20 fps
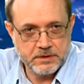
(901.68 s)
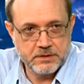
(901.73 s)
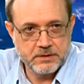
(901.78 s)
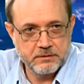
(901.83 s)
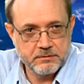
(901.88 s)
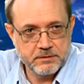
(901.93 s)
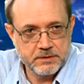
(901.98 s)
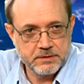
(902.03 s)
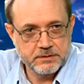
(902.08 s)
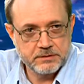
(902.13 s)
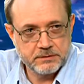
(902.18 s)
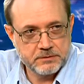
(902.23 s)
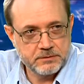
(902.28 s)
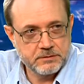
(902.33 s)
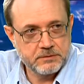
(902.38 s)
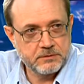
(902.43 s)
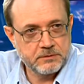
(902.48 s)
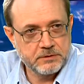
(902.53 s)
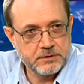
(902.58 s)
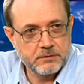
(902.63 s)
как говорят,
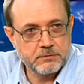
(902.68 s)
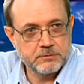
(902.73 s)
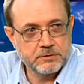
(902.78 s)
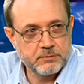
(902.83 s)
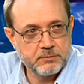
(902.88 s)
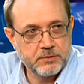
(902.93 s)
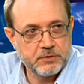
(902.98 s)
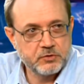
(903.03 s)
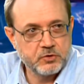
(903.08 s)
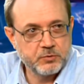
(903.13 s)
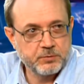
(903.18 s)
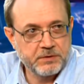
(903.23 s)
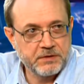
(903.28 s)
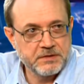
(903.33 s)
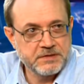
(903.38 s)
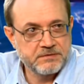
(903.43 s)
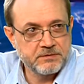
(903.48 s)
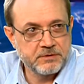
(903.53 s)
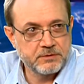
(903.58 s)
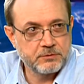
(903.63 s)
народ имеет то
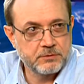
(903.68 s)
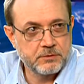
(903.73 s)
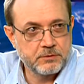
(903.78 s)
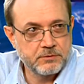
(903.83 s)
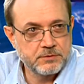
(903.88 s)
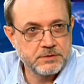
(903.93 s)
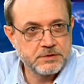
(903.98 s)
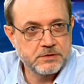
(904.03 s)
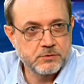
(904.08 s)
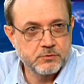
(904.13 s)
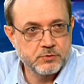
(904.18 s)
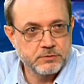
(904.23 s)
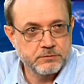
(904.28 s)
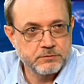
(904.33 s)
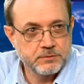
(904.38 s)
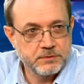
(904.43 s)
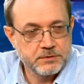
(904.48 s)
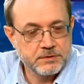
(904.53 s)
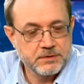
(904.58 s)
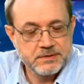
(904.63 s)
правительство, которое он
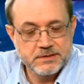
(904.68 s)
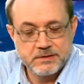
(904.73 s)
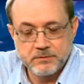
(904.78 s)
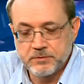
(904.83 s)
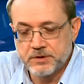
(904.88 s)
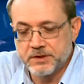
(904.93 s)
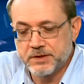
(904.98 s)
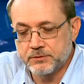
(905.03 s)
заслуживает. Если